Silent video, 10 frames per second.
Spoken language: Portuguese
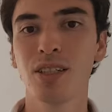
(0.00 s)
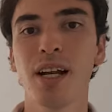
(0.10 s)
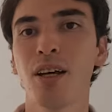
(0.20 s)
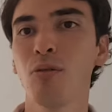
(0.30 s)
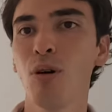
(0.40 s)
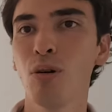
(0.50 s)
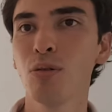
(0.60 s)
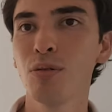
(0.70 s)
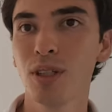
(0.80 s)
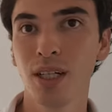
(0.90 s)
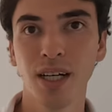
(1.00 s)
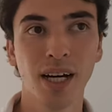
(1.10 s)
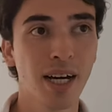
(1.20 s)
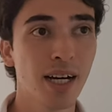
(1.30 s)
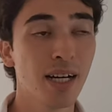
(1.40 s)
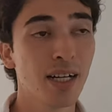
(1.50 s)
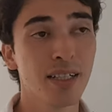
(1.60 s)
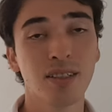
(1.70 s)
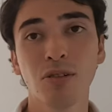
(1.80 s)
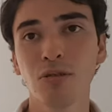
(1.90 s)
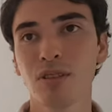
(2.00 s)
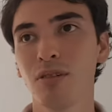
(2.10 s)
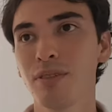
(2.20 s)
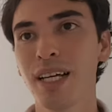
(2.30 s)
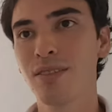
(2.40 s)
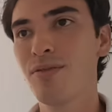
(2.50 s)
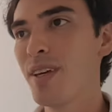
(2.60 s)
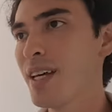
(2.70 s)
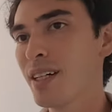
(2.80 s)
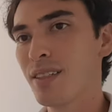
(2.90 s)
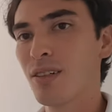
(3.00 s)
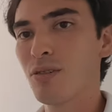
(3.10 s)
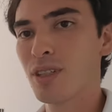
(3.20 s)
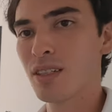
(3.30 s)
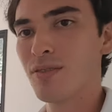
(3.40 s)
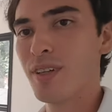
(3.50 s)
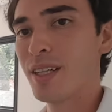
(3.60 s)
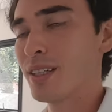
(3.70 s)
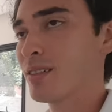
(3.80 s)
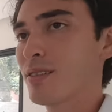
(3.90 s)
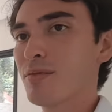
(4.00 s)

drywall, a execução das vergas e contras vergas